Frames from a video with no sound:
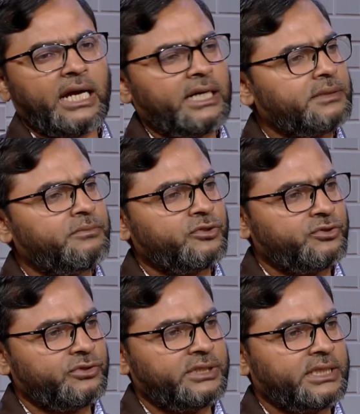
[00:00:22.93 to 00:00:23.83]
আট
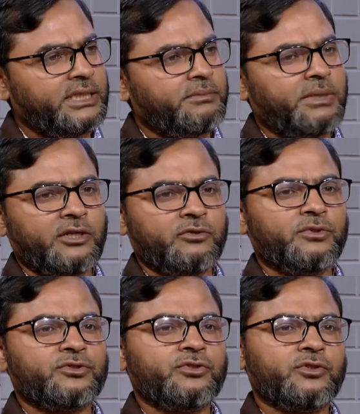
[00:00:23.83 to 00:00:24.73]
বছর থেকে বারো
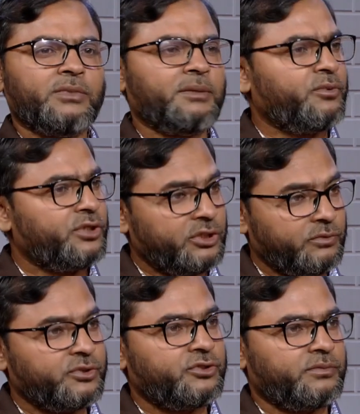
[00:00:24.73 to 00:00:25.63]
বছর বা পনেরো
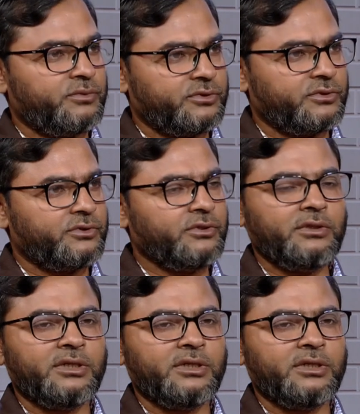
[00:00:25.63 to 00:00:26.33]
বছর পর্যন্ত